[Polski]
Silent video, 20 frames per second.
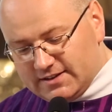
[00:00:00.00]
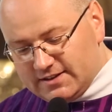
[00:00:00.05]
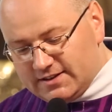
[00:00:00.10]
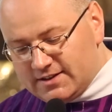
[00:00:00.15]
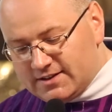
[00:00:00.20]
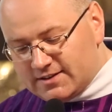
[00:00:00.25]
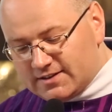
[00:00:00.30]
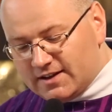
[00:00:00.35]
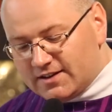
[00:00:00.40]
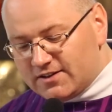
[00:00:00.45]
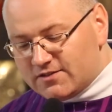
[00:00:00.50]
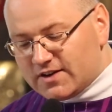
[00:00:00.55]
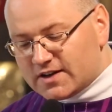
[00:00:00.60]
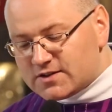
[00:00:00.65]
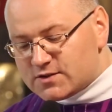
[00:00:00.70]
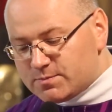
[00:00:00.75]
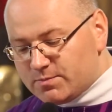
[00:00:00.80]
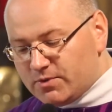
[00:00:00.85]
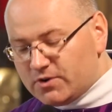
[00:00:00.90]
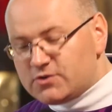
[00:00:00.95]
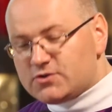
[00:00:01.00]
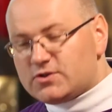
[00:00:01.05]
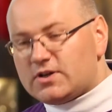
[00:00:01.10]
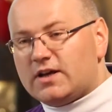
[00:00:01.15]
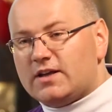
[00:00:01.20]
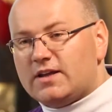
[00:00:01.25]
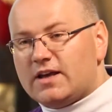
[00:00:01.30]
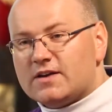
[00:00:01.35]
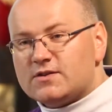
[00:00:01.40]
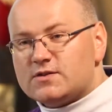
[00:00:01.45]
i te dwa
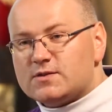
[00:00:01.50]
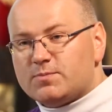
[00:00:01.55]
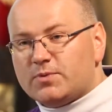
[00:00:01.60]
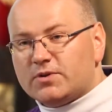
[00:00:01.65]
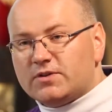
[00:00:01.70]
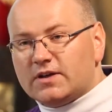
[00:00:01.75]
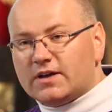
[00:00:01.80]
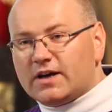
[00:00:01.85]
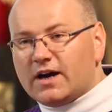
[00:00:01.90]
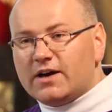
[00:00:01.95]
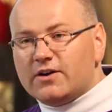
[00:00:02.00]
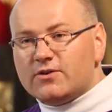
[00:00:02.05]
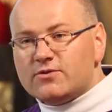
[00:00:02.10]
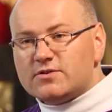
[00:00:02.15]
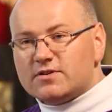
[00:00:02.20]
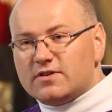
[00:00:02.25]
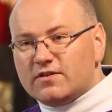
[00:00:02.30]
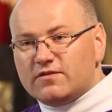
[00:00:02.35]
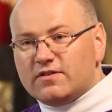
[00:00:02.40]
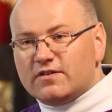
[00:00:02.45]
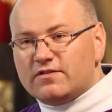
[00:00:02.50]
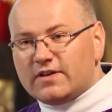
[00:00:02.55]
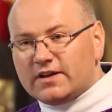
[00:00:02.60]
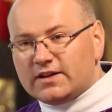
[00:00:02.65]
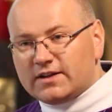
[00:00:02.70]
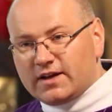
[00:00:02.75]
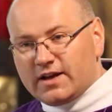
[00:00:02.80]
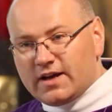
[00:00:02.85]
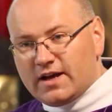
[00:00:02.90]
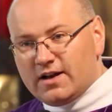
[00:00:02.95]
spojrzenia spotykają się w
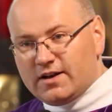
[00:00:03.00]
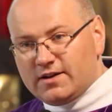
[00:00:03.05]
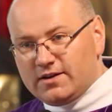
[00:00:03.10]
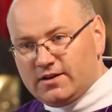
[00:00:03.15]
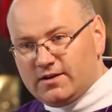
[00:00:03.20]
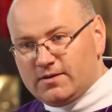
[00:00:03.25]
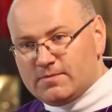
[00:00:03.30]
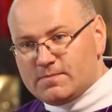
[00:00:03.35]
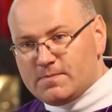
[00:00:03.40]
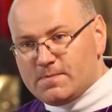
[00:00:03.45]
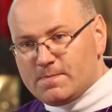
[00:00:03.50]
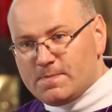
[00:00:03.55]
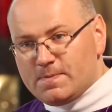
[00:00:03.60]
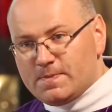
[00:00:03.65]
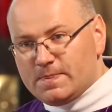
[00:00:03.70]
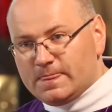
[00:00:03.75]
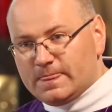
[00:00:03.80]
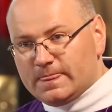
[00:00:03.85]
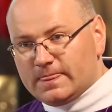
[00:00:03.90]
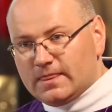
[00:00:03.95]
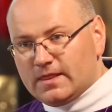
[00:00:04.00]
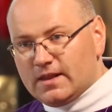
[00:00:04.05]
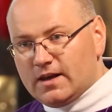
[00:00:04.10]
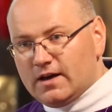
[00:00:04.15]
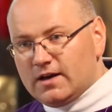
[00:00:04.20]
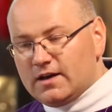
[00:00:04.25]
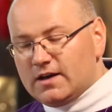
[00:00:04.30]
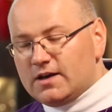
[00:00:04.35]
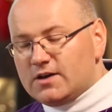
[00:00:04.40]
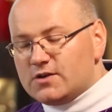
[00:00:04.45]
Ewangelii.
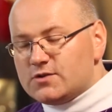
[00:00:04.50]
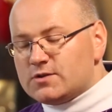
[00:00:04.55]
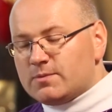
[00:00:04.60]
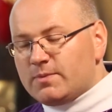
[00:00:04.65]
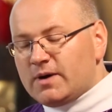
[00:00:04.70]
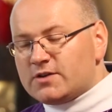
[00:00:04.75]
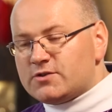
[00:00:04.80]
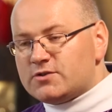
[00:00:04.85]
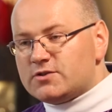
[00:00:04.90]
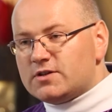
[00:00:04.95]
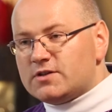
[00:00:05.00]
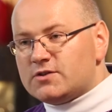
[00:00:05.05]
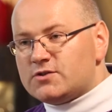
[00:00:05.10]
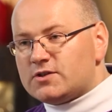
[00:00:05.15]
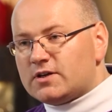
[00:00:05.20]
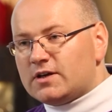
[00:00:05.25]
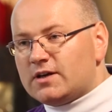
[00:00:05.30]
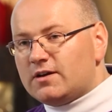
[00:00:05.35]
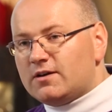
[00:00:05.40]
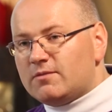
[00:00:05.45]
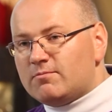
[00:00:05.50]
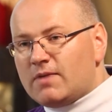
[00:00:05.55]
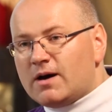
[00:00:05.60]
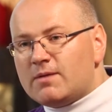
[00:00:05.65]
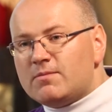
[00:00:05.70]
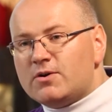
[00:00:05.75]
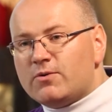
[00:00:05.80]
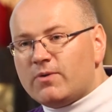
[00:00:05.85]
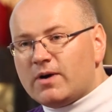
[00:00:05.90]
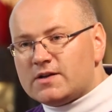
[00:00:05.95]
Zobaczcie, że
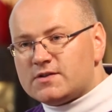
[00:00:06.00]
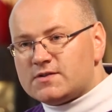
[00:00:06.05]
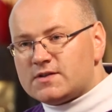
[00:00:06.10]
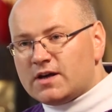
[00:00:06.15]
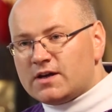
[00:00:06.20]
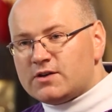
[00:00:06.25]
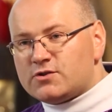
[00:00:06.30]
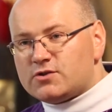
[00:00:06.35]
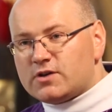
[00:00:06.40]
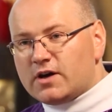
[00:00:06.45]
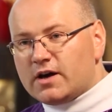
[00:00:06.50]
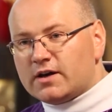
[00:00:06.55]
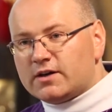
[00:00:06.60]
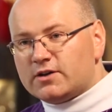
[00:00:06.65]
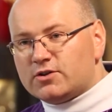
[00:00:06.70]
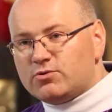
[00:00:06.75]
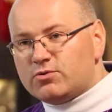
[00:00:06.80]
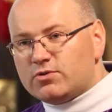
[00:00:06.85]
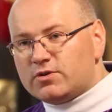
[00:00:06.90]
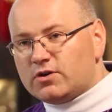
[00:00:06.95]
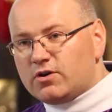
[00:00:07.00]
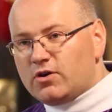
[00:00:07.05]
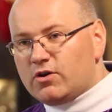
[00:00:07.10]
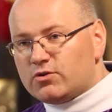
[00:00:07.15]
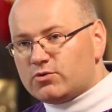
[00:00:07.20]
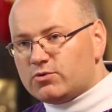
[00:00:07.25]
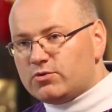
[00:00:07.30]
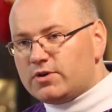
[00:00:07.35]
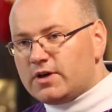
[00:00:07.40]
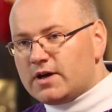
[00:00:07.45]
mamy łazarza, który
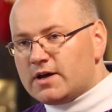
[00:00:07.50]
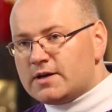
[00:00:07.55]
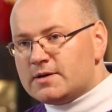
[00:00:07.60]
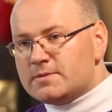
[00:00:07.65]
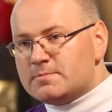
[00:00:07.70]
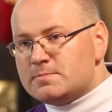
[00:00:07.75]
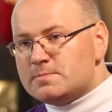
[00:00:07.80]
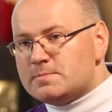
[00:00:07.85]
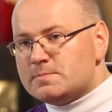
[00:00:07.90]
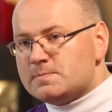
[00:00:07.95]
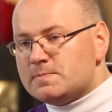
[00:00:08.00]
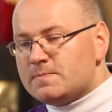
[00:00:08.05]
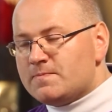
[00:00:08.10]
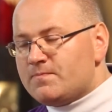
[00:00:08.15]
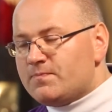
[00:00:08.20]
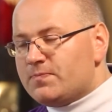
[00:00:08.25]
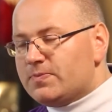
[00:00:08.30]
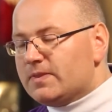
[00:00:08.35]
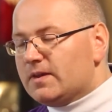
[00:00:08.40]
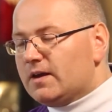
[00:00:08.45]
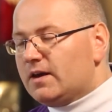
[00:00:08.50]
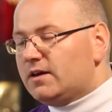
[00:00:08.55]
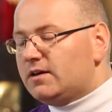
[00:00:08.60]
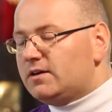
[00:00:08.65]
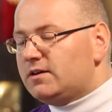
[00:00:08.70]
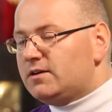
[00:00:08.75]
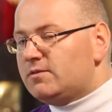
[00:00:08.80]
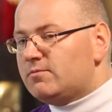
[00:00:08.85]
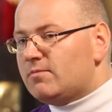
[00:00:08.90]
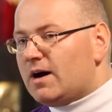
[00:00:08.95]
choruje,
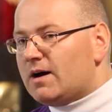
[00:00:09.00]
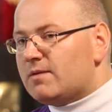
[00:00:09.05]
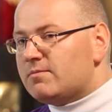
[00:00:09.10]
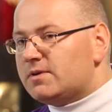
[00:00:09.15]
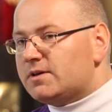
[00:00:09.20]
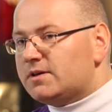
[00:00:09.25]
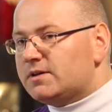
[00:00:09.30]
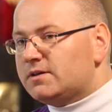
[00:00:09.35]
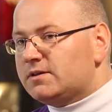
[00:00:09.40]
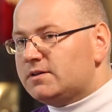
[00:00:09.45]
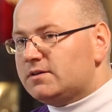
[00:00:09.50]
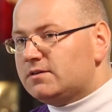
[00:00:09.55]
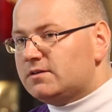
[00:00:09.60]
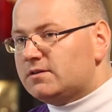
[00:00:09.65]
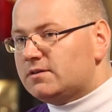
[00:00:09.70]
i mamy